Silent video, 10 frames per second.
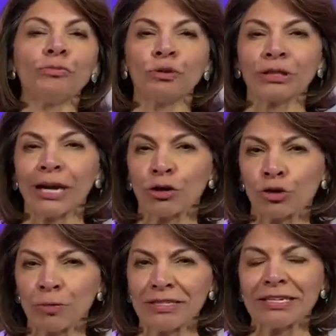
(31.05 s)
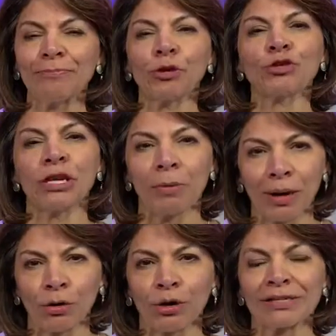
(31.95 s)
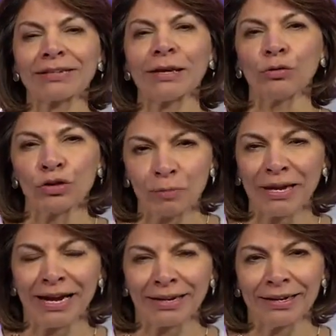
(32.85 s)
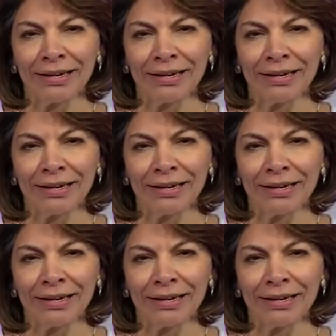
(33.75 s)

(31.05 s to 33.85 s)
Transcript: impulsar los principios y valores que lo inspiran,